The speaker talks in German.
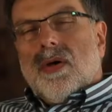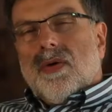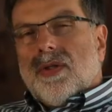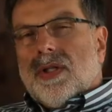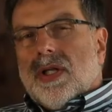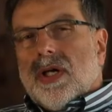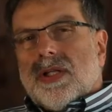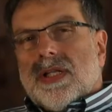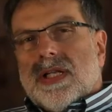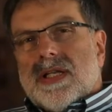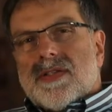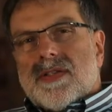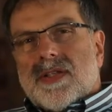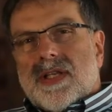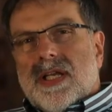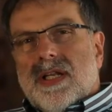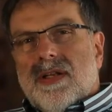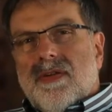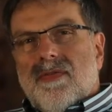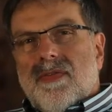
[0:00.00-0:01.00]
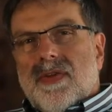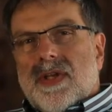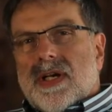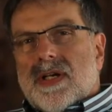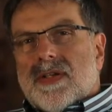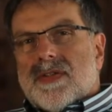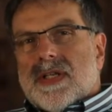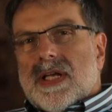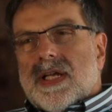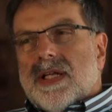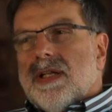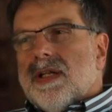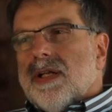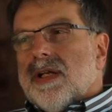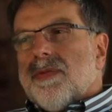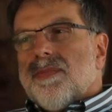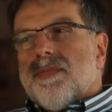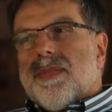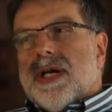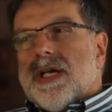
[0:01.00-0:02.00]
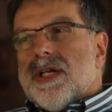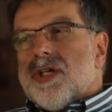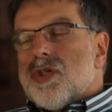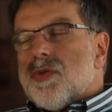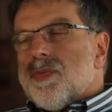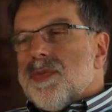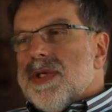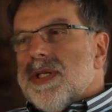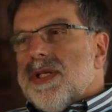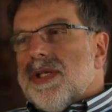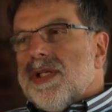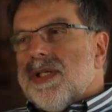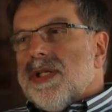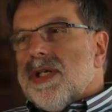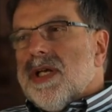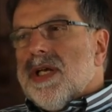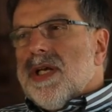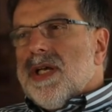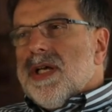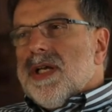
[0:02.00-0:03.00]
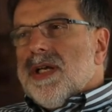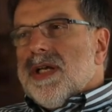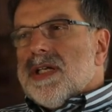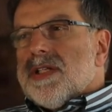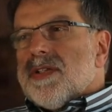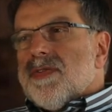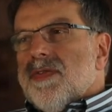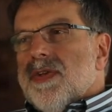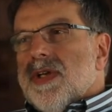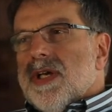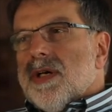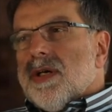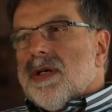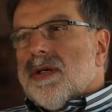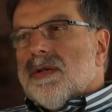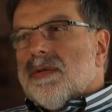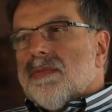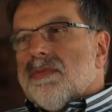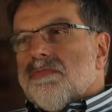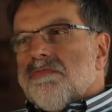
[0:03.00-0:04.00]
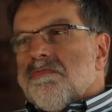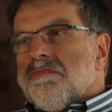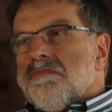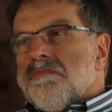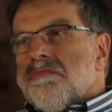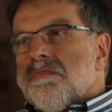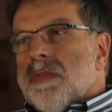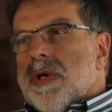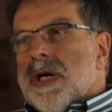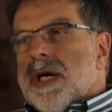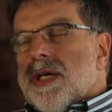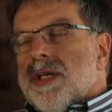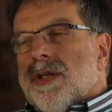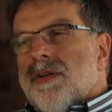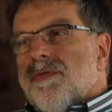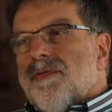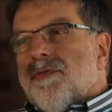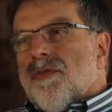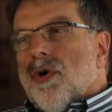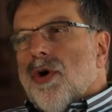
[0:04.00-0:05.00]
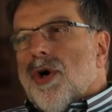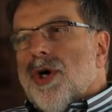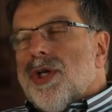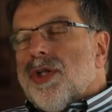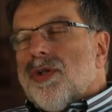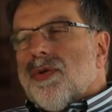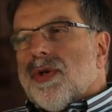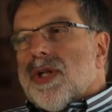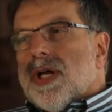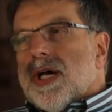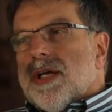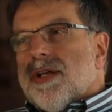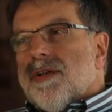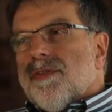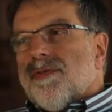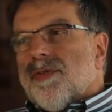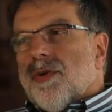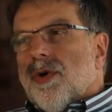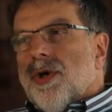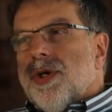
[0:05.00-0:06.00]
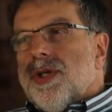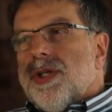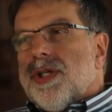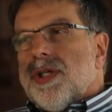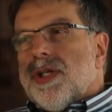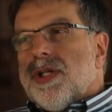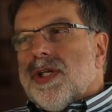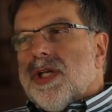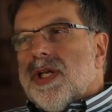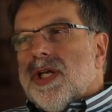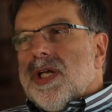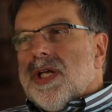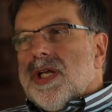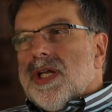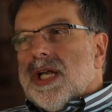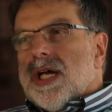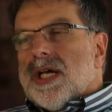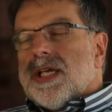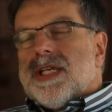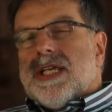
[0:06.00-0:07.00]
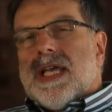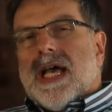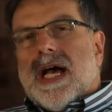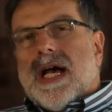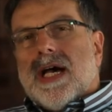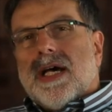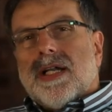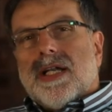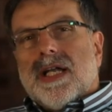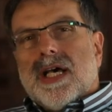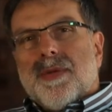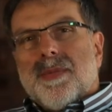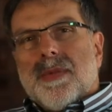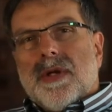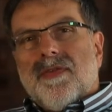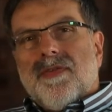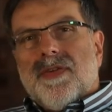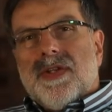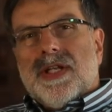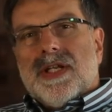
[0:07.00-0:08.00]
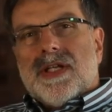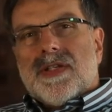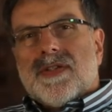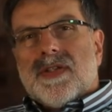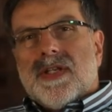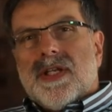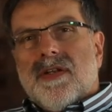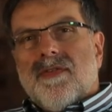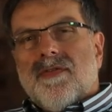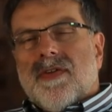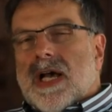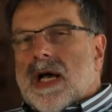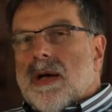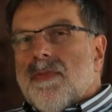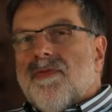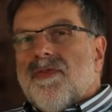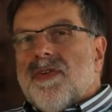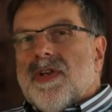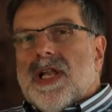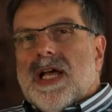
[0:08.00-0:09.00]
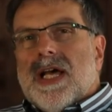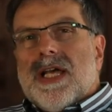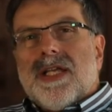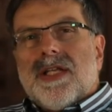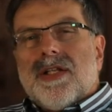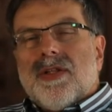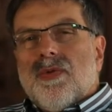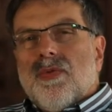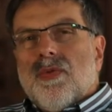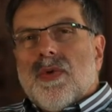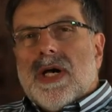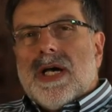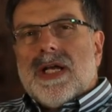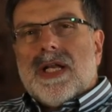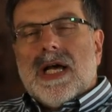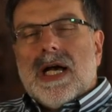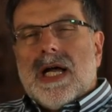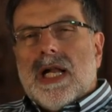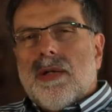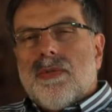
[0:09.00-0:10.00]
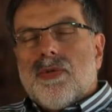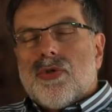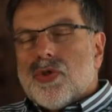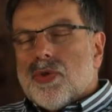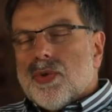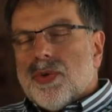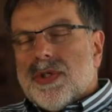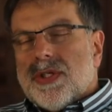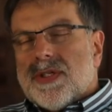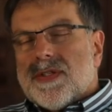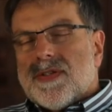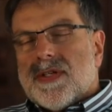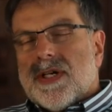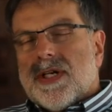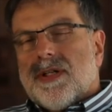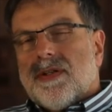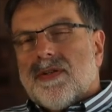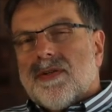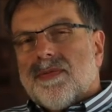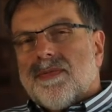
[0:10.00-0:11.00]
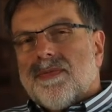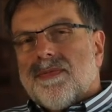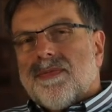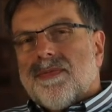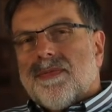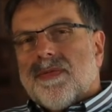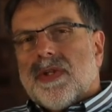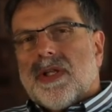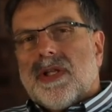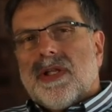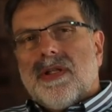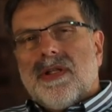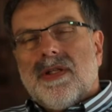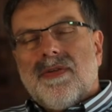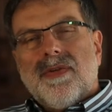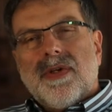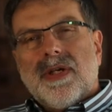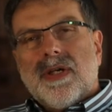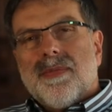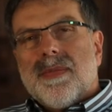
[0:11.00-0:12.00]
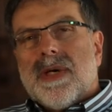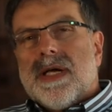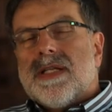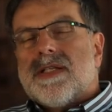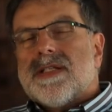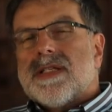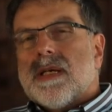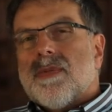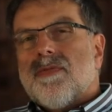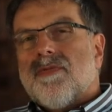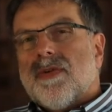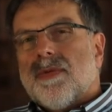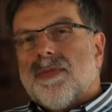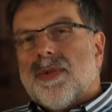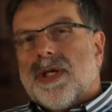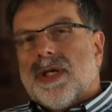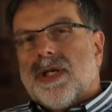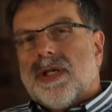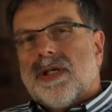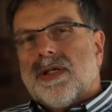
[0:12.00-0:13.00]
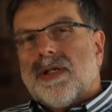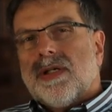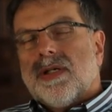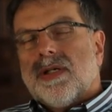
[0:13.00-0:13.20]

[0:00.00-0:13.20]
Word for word: Und auch das kennen wir aus anderen Beispielen, dass wir hm, einen Freund oder eine Freundin nach Jahren einmal wiedersehen. Wir haben vielleicht nur eine halbe Stunde Zeit, die wir gemeinsam verbringen.